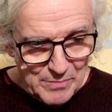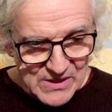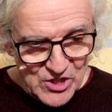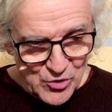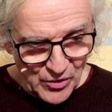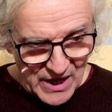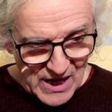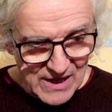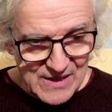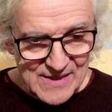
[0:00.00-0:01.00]
Pâté
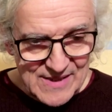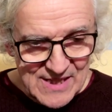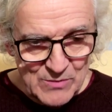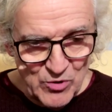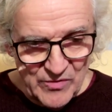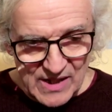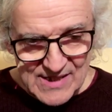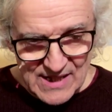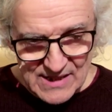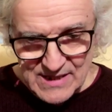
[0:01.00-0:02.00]
Journal, 6
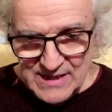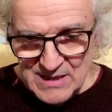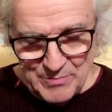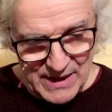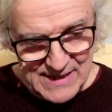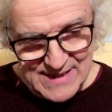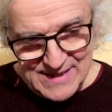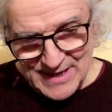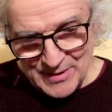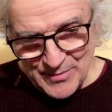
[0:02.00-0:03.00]
boulevard Saint-Denis, Paris
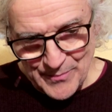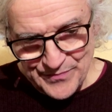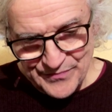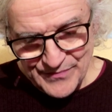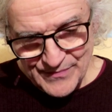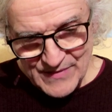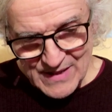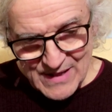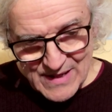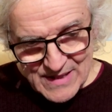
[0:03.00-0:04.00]
10e.
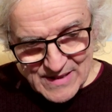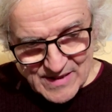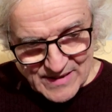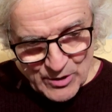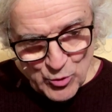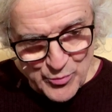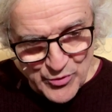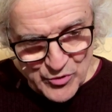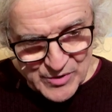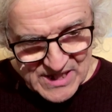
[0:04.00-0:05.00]
C'était le
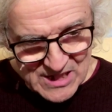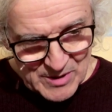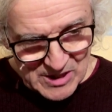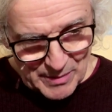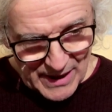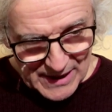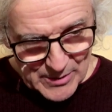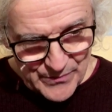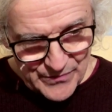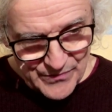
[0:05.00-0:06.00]
plus vieux cinéma de
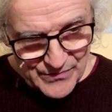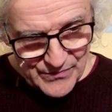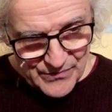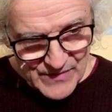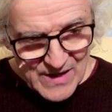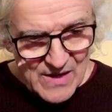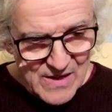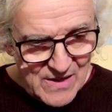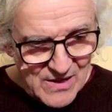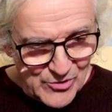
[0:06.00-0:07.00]
Paris.
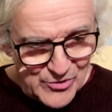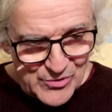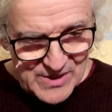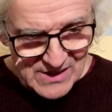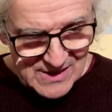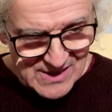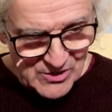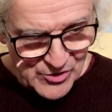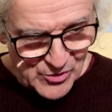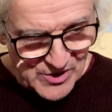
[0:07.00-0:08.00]
Le succès des
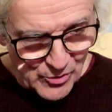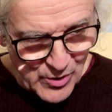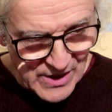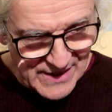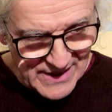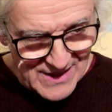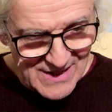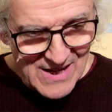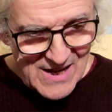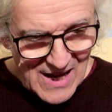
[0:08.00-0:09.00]
séances au solo
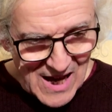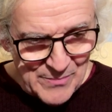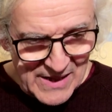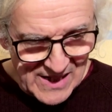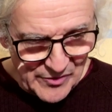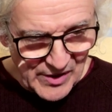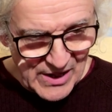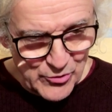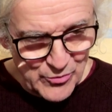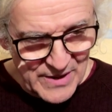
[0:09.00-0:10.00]
indien amène les
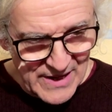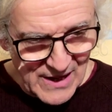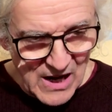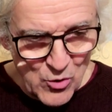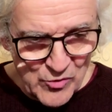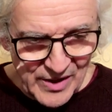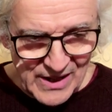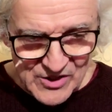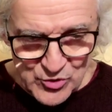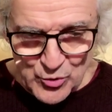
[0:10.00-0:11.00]
frères Lumière à
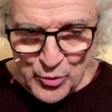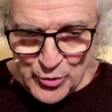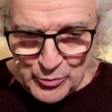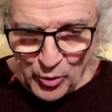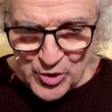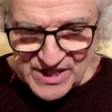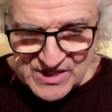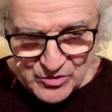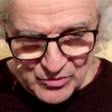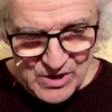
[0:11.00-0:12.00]
ouvrir un second lieu de
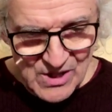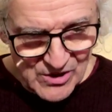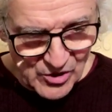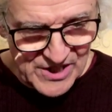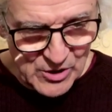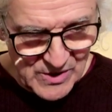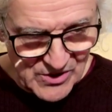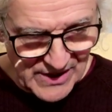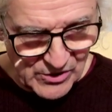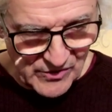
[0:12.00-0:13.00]
projection en
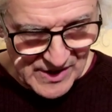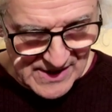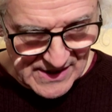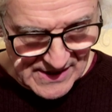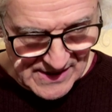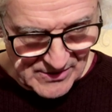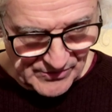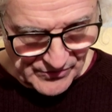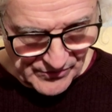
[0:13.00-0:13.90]
1896.